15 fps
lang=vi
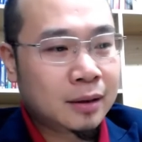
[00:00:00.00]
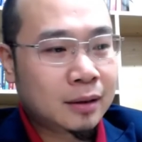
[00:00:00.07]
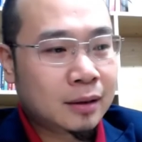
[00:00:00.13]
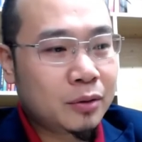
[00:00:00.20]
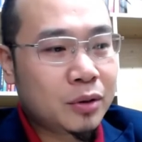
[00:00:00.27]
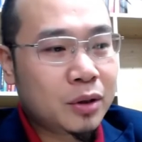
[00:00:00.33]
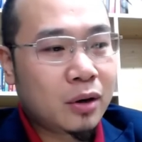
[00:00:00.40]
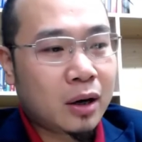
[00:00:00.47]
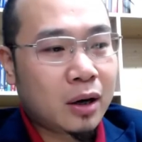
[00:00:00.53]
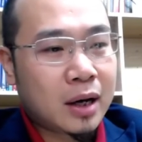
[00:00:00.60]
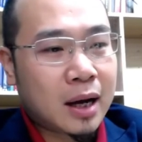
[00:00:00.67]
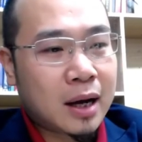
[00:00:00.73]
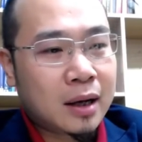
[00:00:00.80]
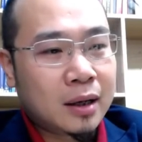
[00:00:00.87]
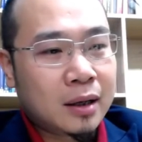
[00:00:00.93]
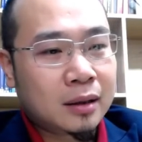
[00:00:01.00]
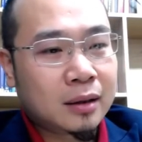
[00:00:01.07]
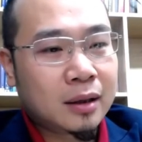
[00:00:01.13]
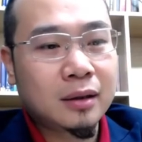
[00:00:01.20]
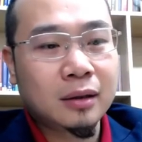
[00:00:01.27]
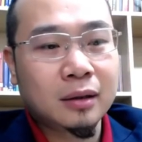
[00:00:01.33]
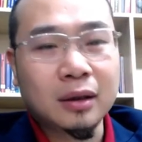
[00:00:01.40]
Thế Huy hỏi là
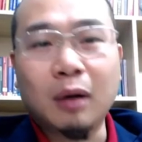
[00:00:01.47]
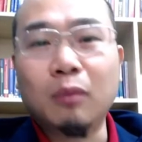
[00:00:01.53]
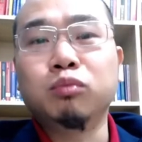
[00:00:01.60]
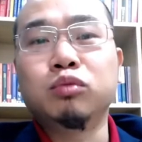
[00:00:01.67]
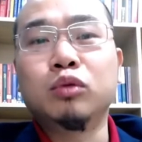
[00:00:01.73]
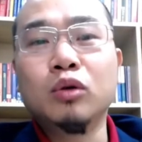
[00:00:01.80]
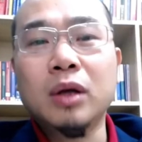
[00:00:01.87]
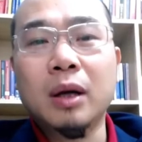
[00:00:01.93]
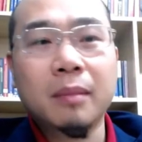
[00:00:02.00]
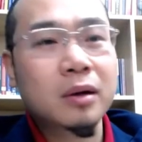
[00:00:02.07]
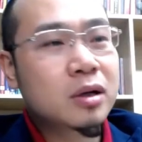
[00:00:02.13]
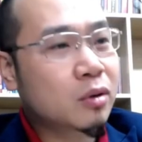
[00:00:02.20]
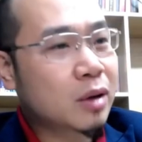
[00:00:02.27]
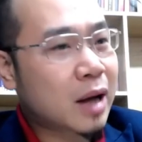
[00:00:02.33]
thế thì tổng thu nhập bao nhiêu,